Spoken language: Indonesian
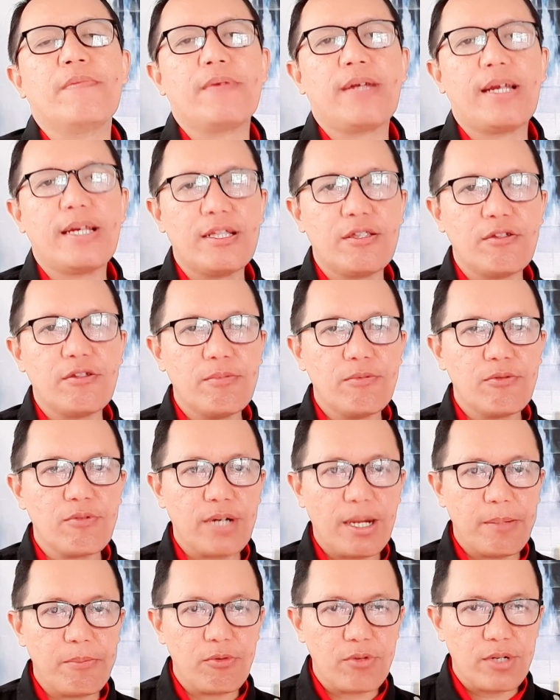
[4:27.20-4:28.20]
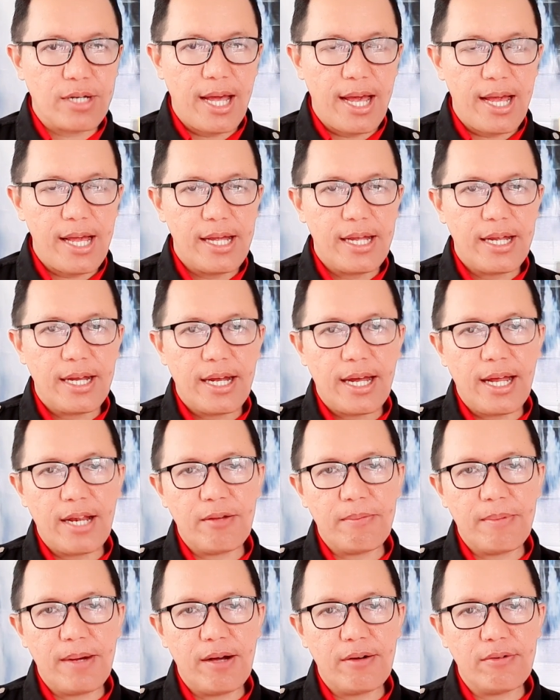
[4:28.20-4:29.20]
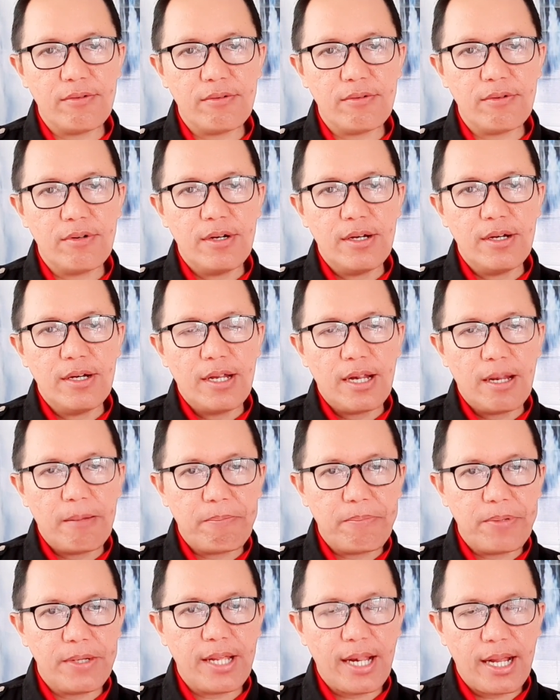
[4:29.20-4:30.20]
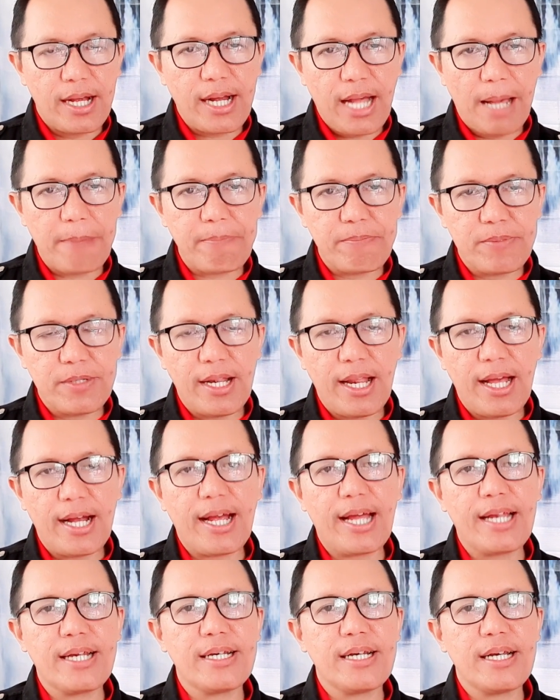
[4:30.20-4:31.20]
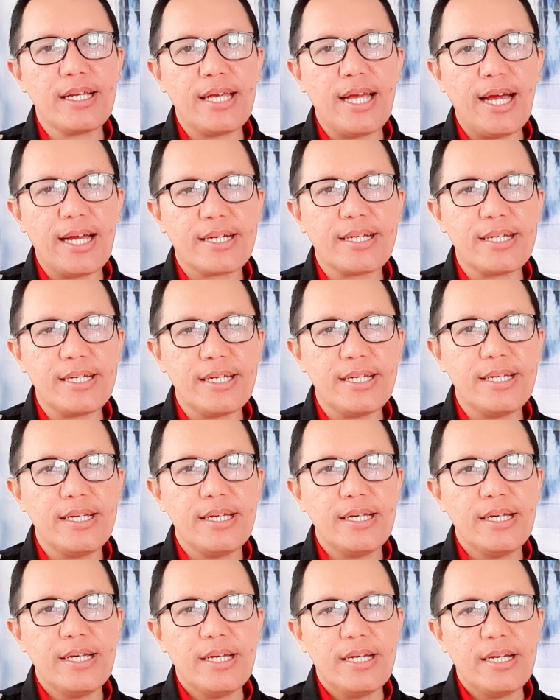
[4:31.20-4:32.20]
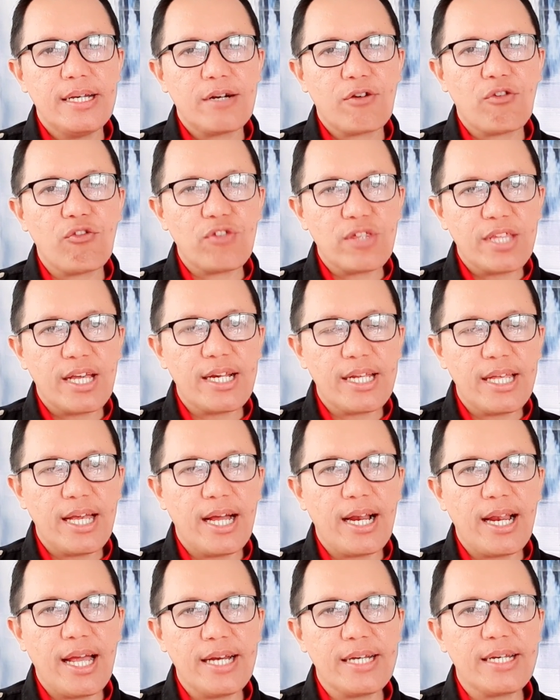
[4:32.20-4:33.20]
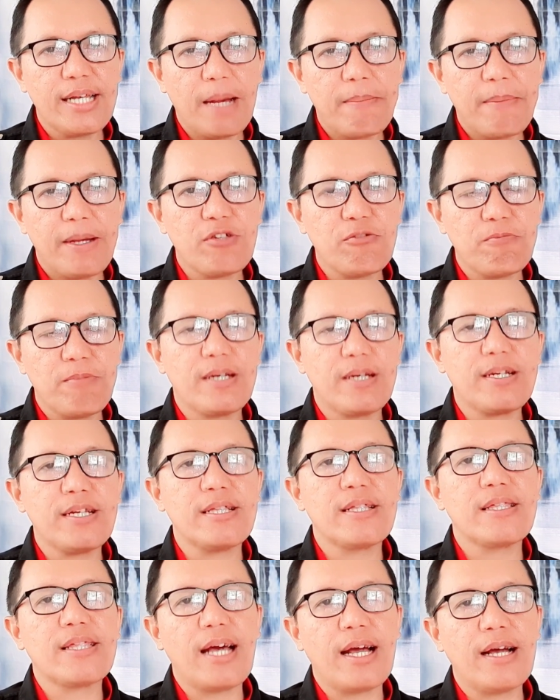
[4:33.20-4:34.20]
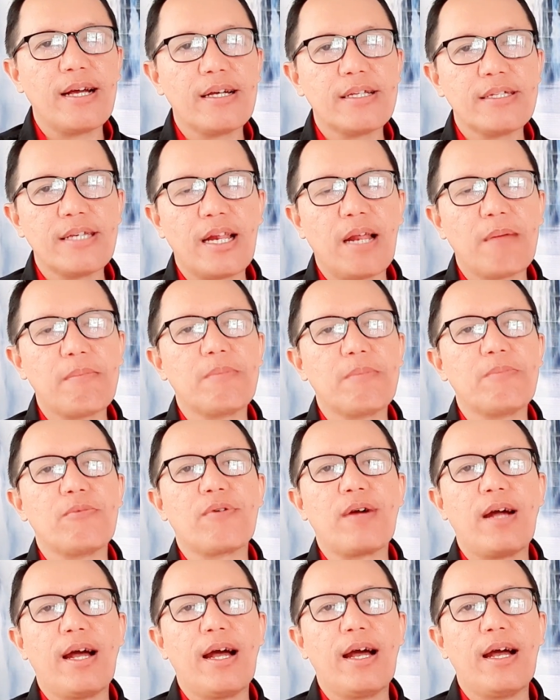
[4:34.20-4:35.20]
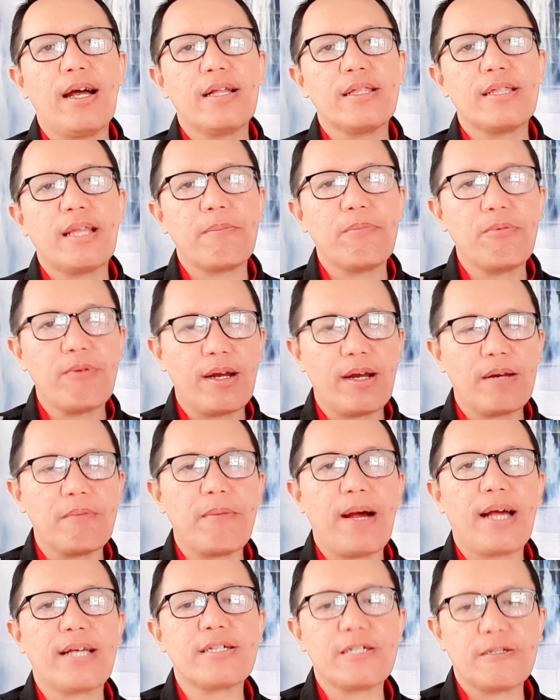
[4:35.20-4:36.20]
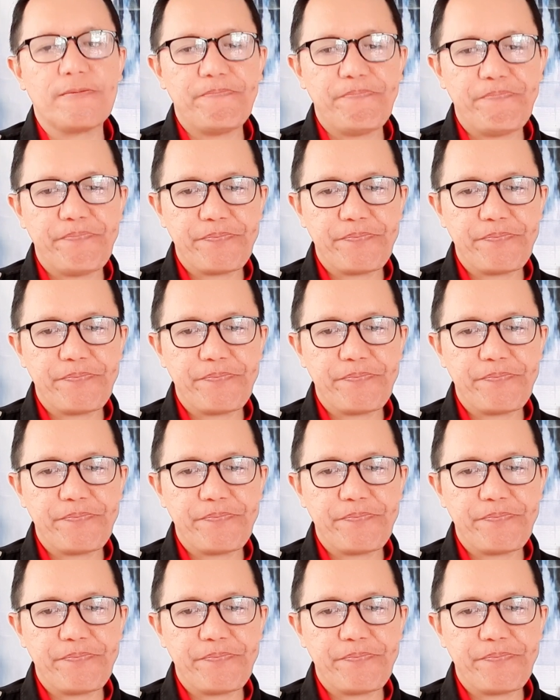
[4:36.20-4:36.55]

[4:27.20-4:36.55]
dan itu murah, mudah kalau mau lebih lengkap silahkan lihat di konten yang lain di Ahmad Zubedi tentang cara membuka tabungan emas